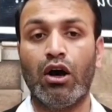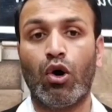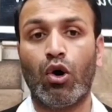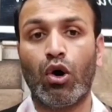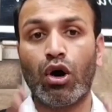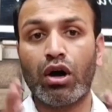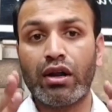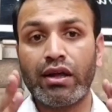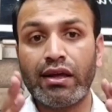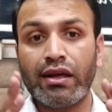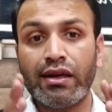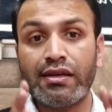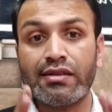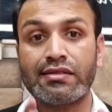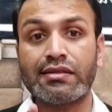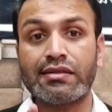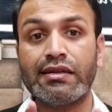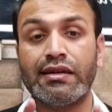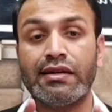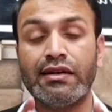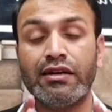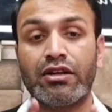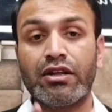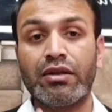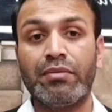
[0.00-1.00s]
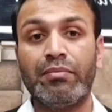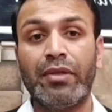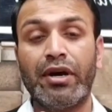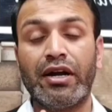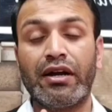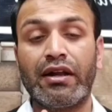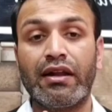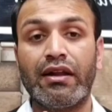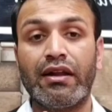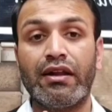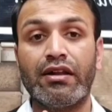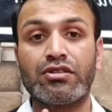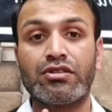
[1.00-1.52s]
और इस इंट्रीम
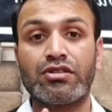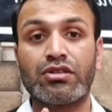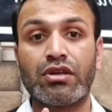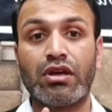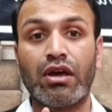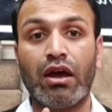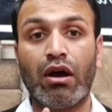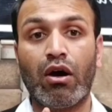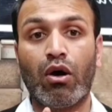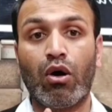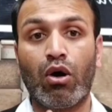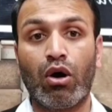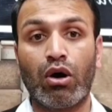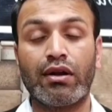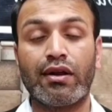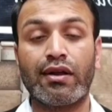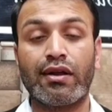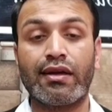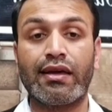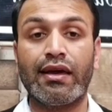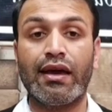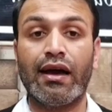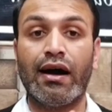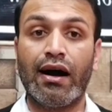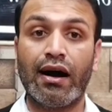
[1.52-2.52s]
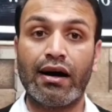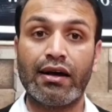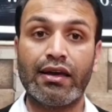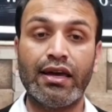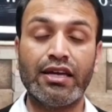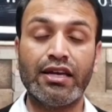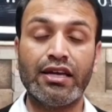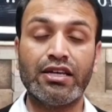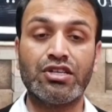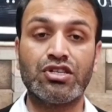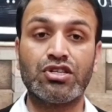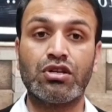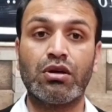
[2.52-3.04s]
मेंटेनेंस के ऑर्डर के
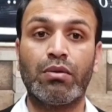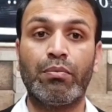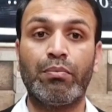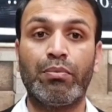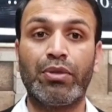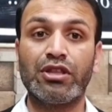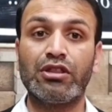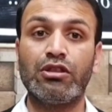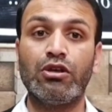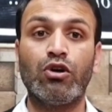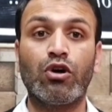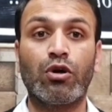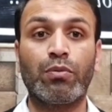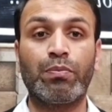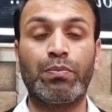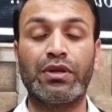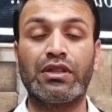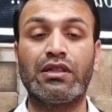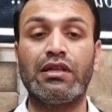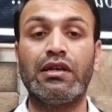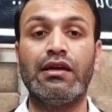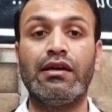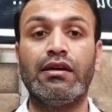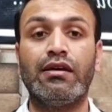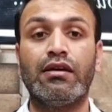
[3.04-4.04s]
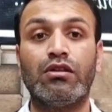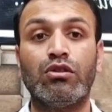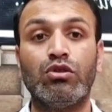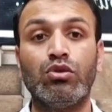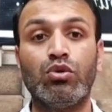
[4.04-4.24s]
अगेंस्ट पति और पत्नी